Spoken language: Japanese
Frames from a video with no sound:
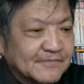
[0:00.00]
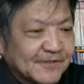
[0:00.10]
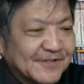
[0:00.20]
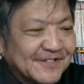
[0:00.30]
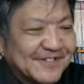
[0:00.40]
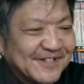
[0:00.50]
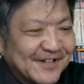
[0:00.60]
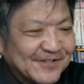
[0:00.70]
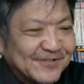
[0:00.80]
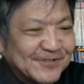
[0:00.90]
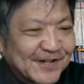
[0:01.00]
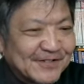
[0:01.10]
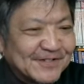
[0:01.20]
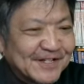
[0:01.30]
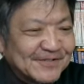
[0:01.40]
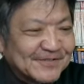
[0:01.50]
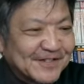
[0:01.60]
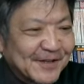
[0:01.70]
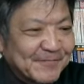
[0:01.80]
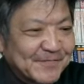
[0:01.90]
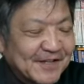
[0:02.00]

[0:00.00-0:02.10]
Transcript: という人がいるらしくって。